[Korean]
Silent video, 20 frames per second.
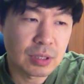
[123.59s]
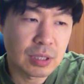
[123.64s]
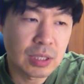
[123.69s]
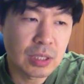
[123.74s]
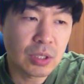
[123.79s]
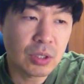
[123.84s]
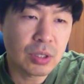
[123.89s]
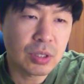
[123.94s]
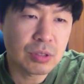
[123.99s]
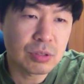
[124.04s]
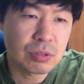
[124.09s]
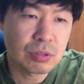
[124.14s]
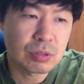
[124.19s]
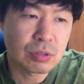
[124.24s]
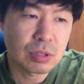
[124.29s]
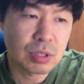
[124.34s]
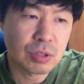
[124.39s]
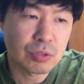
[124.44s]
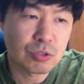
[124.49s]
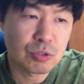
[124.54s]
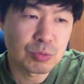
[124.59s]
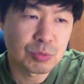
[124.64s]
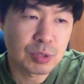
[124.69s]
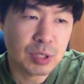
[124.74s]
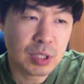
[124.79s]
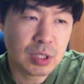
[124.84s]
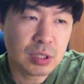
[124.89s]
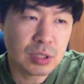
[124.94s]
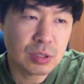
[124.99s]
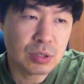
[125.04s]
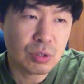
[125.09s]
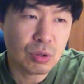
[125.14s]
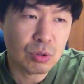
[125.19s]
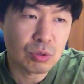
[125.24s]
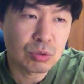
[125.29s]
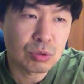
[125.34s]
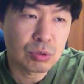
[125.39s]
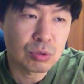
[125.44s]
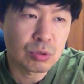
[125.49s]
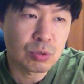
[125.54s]
인터넷으로 그냥 주문하시는
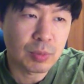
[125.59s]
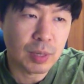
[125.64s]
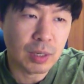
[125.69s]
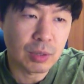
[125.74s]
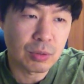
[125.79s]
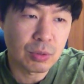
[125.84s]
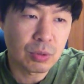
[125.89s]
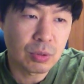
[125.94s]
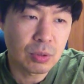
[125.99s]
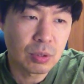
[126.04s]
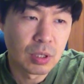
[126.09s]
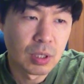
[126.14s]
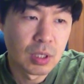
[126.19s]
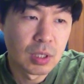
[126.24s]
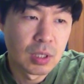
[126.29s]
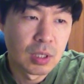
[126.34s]
경우들도 많고,